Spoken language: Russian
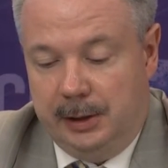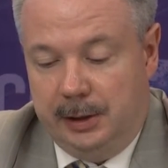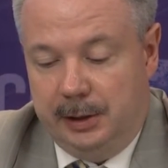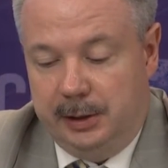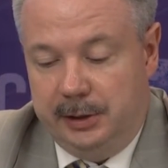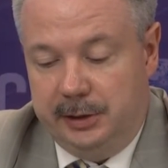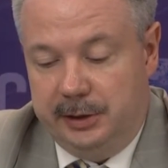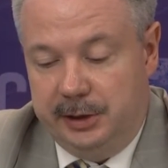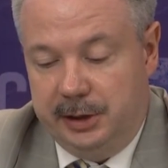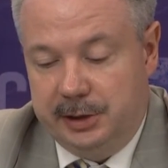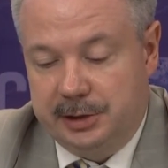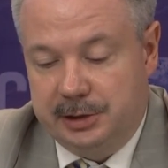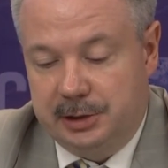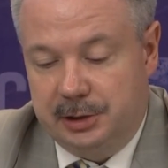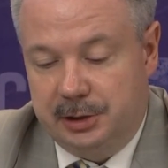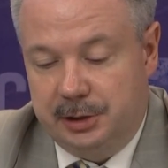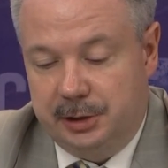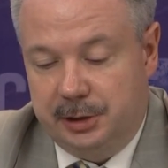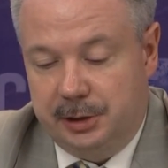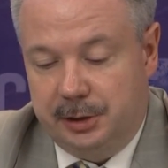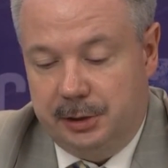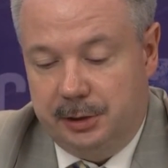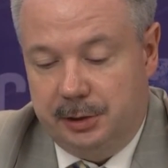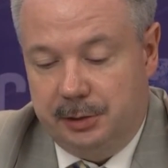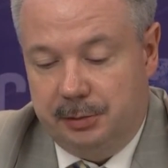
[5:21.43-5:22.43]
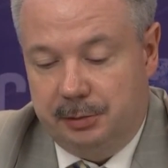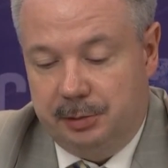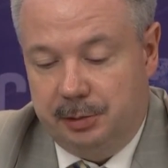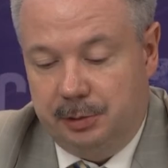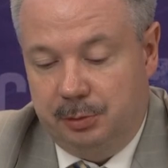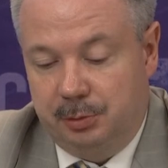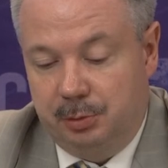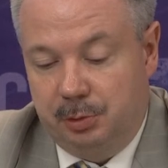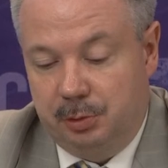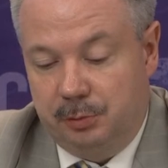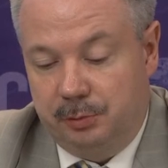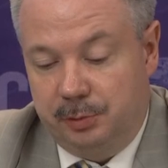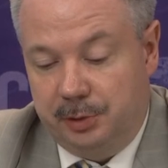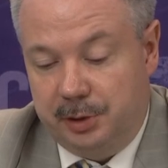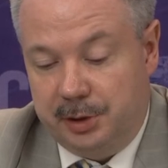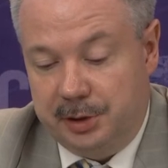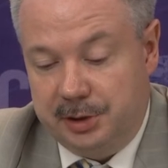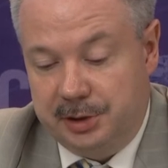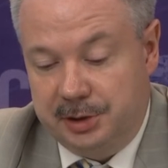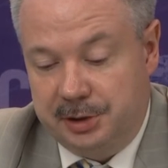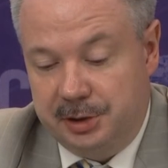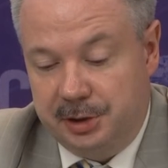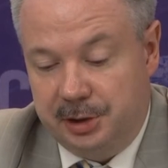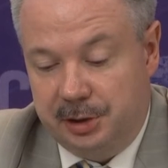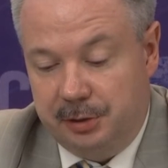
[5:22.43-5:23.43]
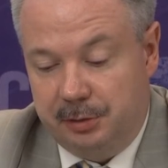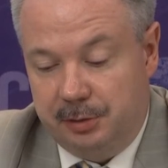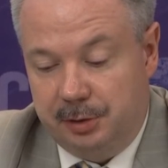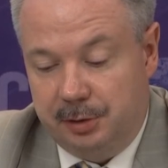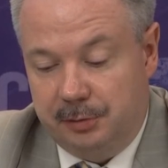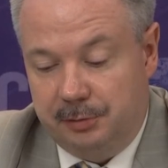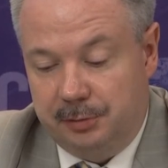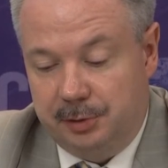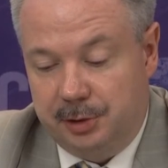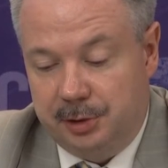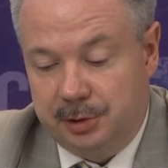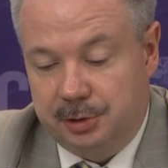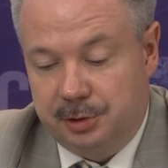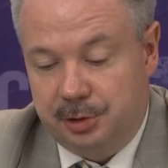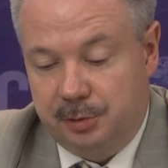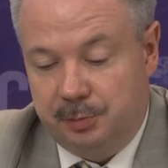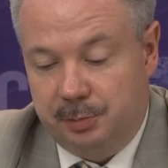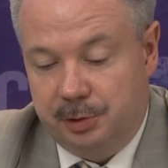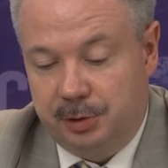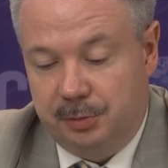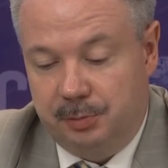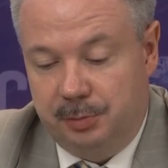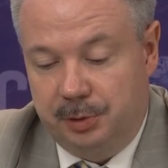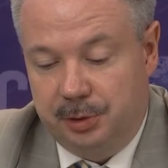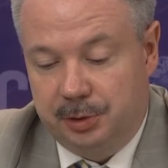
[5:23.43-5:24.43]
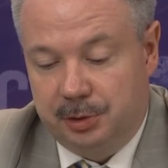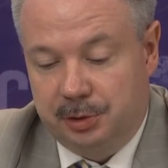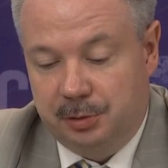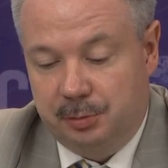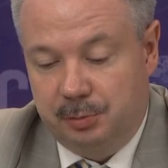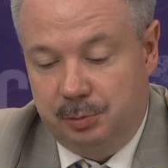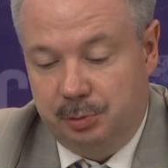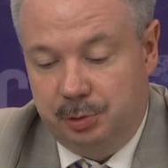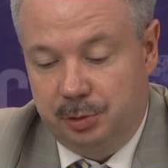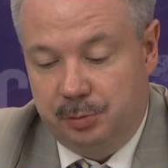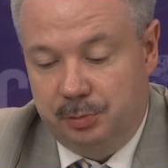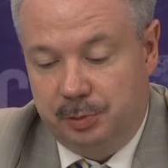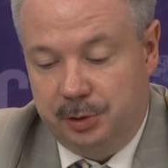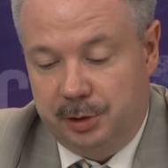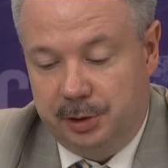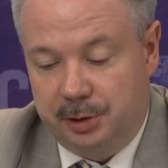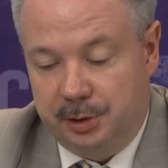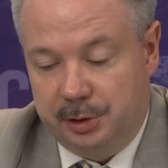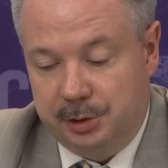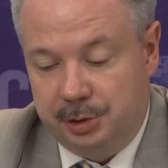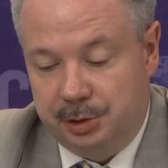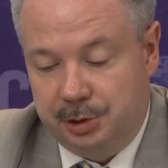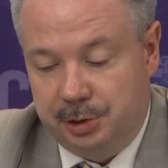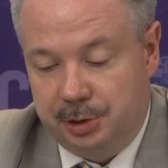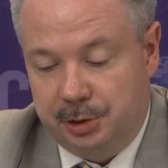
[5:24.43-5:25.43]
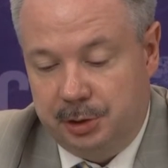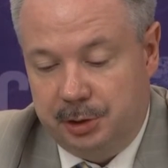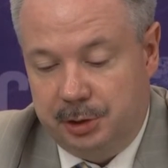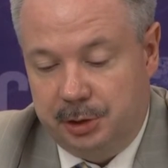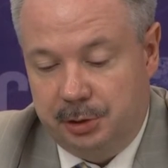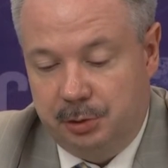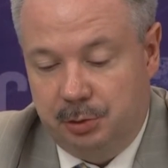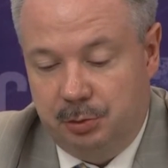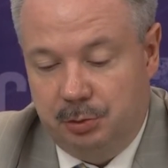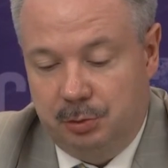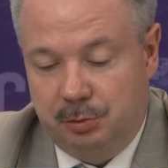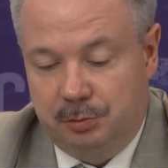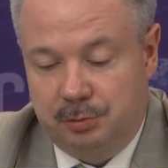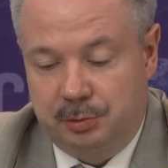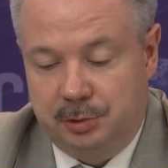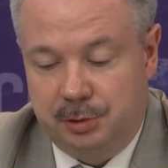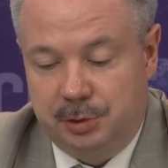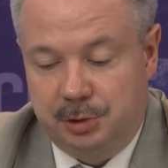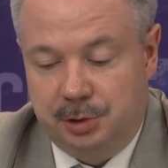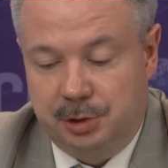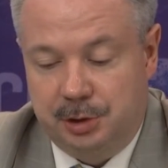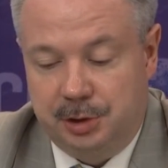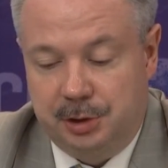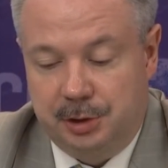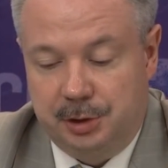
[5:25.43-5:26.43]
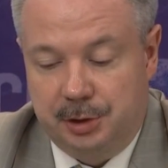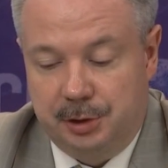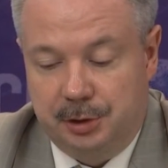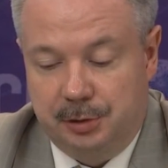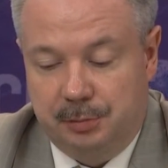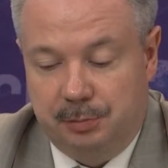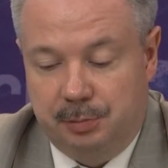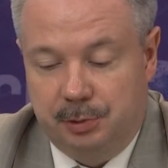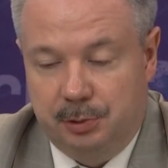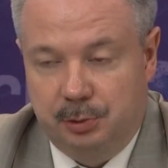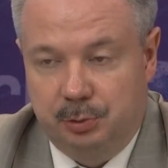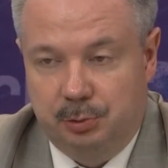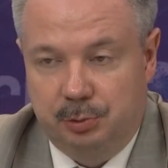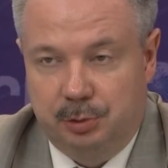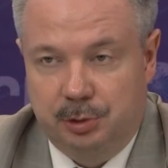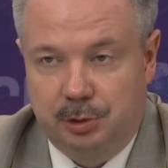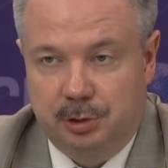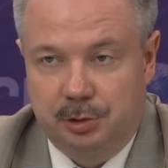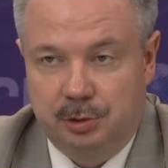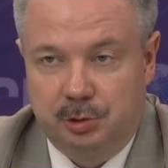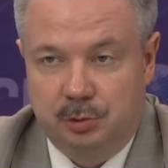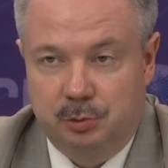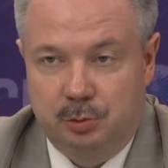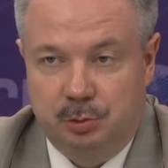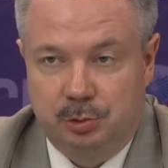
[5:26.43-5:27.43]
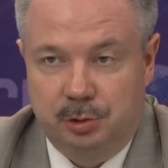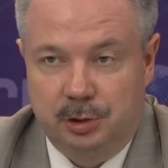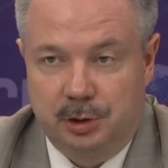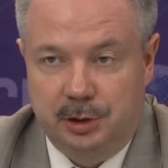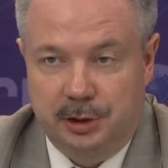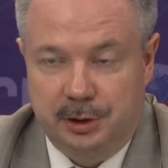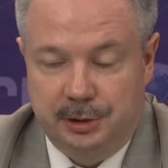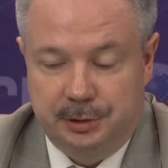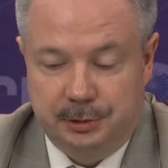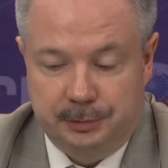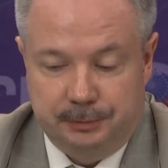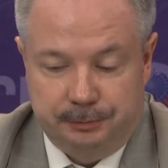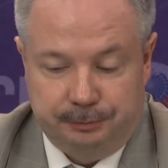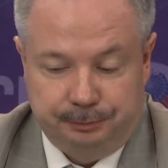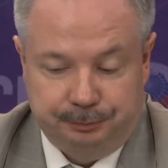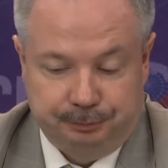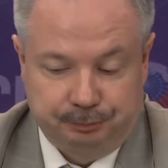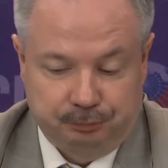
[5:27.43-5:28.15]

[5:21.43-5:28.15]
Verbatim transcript: Если такое финансирование, внешняя подпитка будет прекращена, то в течение полутора-двух лет –